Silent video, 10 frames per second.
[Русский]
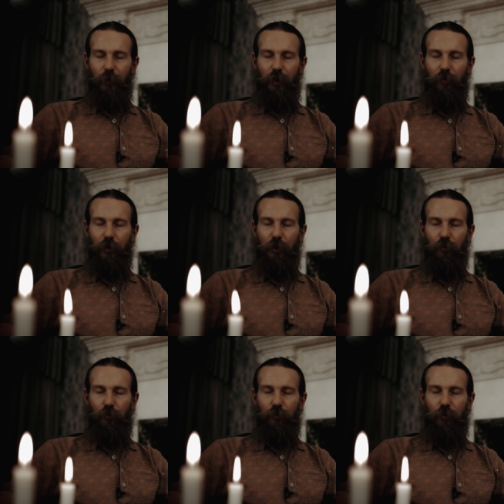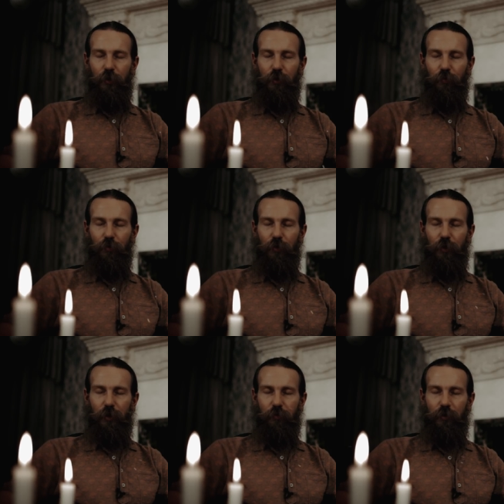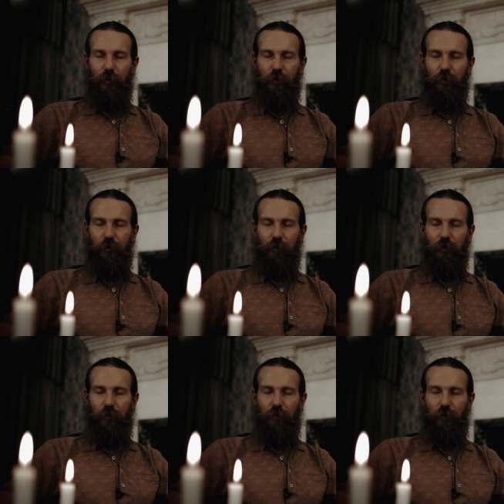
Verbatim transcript: И мы легко и уверенно спускаемся